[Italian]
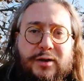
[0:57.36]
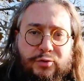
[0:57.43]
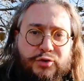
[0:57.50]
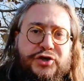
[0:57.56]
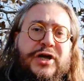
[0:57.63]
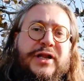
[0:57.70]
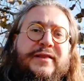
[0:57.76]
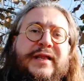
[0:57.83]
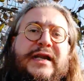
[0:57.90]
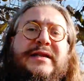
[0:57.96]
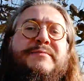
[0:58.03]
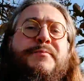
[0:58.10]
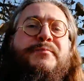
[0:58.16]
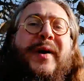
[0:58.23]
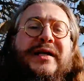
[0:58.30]
uscire
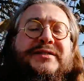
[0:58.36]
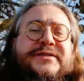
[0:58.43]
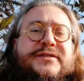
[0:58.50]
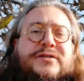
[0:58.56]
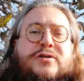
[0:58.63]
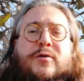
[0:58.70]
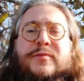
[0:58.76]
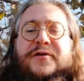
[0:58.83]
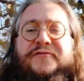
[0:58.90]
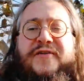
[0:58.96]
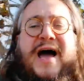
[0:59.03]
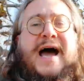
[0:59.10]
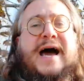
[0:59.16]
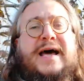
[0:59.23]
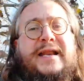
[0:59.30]
dall'impasse, come
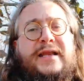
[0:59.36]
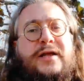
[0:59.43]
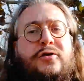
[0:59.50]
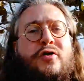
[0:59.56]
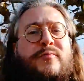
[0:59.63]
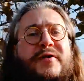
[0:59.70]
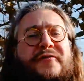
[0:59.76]
fare, come